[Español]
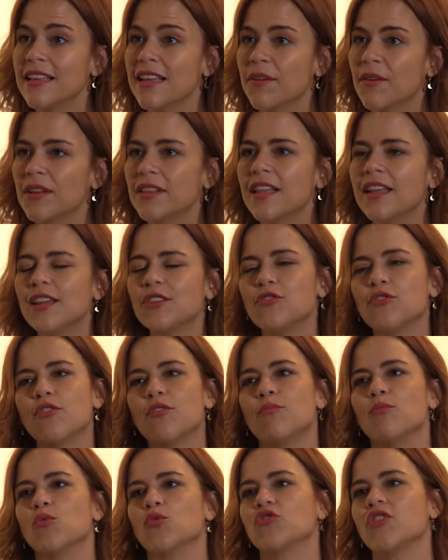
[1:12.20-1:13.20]
llego al derecho
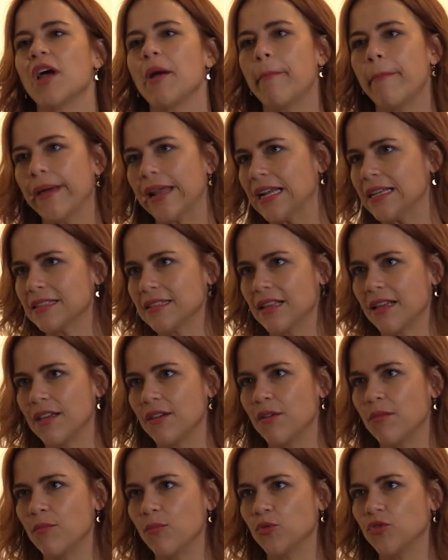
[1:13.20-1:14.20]
con muchas esperanzas
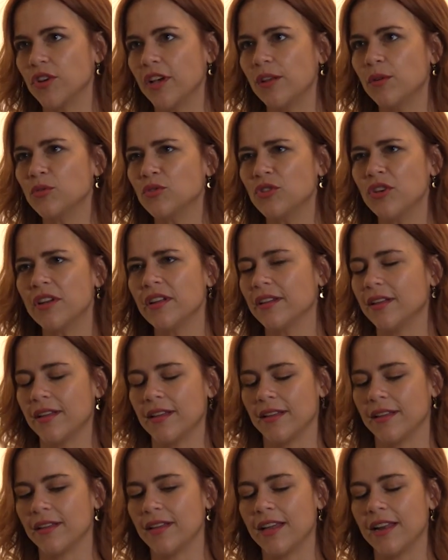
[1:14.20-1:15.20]
y con muchas ilusiones
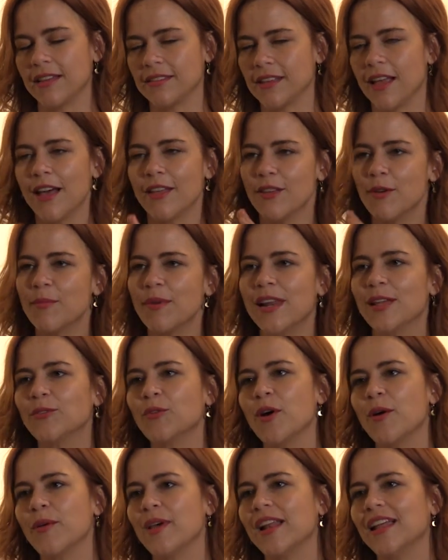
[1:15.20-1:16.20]
que, que gracias a Dios ¿verdad?
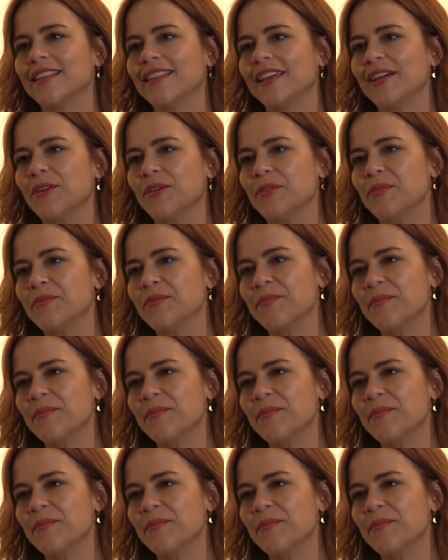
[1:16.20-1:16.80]
todavía las tengo.